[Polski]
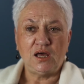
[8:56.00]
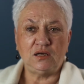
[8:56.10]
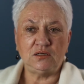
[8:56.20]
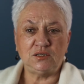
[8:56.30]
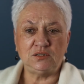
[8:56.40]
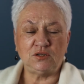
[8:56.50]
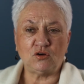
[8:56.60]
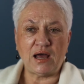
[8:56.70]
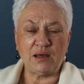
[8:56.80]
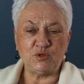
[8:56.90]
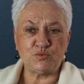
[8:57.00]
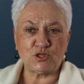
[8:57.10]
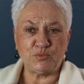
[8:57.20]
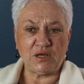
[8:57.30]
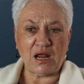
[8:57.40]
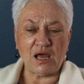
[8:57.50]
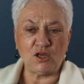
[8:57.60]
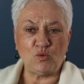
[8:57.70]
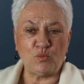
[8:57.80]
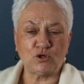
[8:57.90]
e, nogami
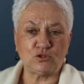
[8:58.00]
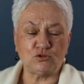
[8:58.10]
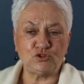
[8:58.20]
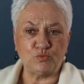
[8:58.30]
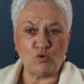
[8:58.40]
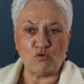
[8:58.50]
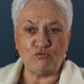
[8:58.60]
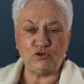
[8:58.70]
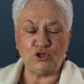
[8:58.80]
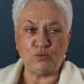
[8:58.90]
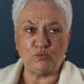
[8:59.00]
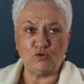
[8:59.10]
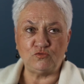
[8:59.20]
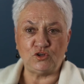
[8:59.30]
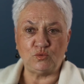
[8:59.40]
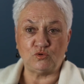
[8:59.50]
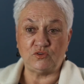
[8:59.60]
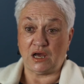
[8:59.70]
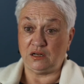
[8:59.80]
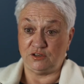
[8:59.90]
przebierają, bo ktoś mówi i mówi i
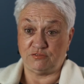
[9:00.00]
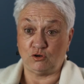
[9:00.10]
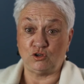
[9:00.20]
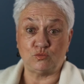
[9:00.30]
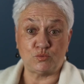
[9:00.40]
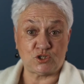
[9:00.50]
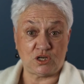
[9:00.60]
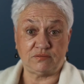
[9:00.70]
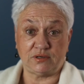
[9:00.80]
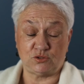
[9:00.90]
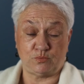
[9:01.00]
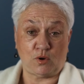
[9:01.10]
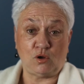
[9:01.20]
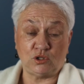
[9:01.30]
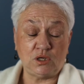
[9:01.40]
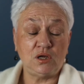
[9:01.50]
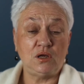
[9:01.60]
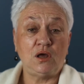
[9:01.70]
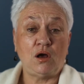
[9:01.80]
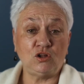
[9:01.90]
mówi, ale nie wolno mu przerwać, bo on,
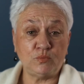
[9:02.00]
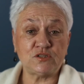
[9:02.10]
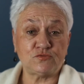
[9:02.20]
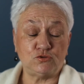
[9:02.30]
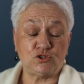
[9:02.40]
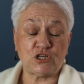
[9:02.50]
on ma swój